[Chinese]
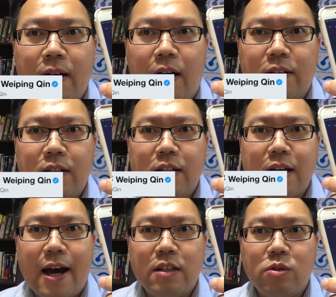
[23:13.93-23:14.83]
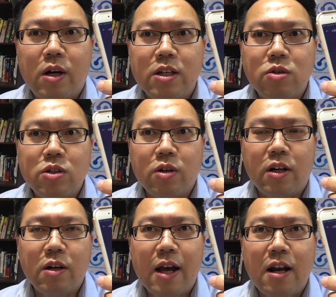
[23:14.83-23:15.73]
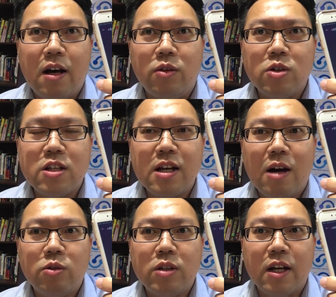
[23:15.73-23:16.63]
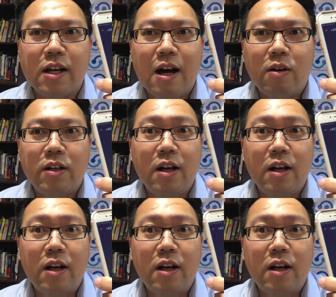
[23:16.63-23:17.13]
啊，这些小孩子都很优秀，而且看到很多身高都是很高的，